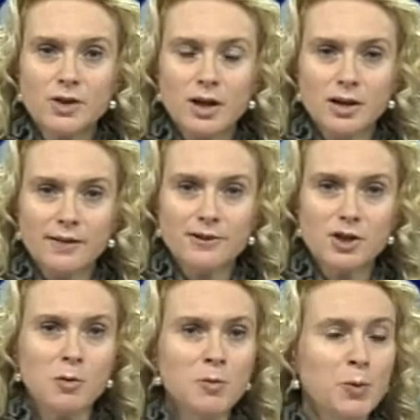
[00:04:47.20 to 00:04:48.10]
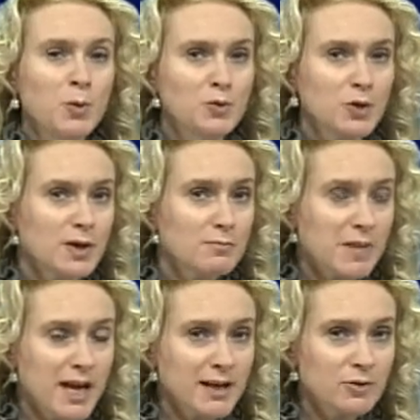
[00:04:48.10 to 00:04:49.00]
allora facciamo il punto in
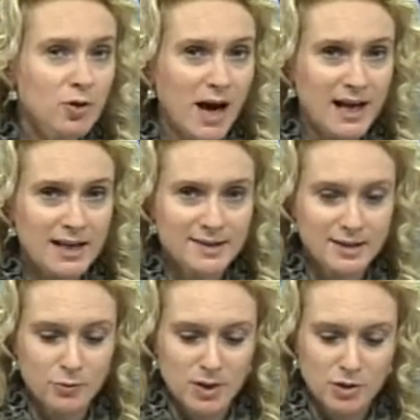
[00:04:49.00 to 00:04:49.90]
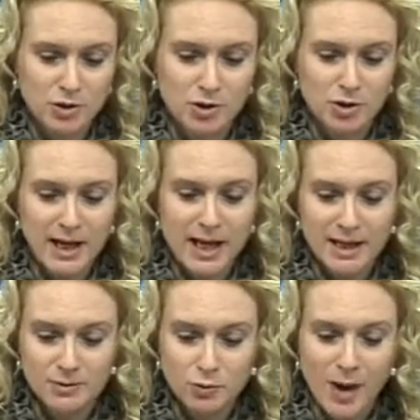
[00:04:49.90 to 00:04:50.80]
merito alla situazione
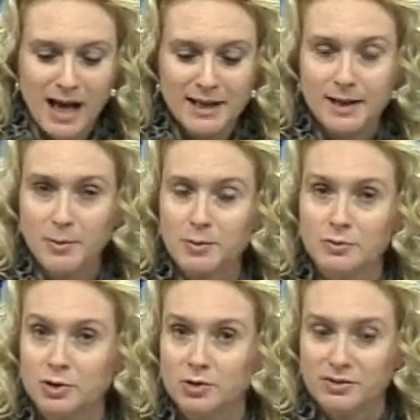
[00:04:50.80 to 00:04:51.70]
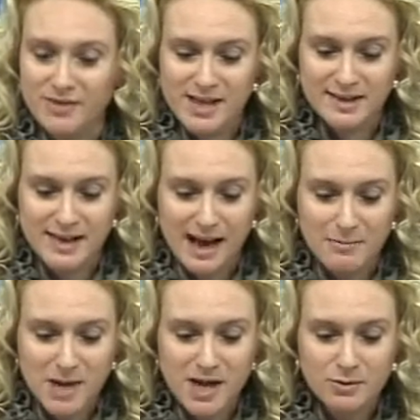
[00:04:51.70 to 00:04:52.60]
attuale dal punto di vista
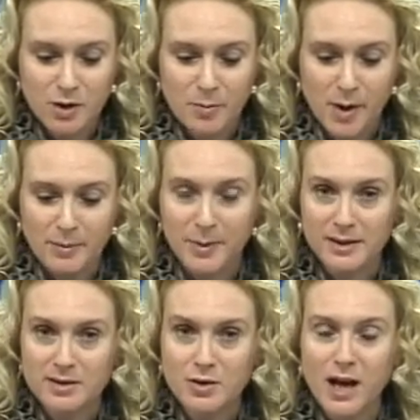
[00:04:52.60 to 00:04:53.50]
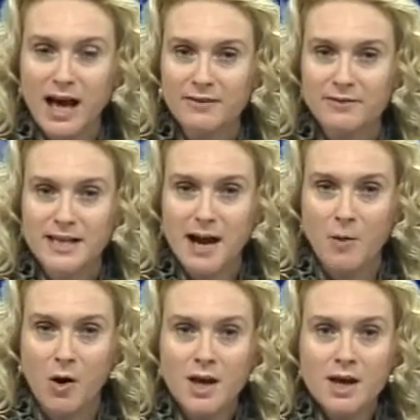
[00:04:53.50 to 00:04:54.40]
meteo e poi in particolare
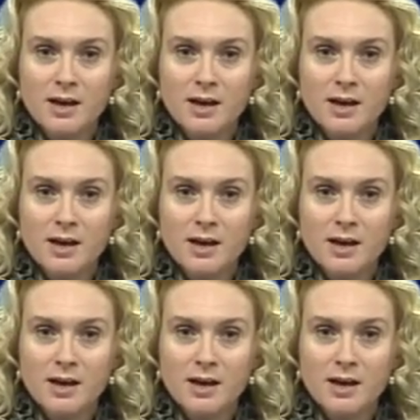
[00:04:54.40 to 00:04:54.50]
vediamo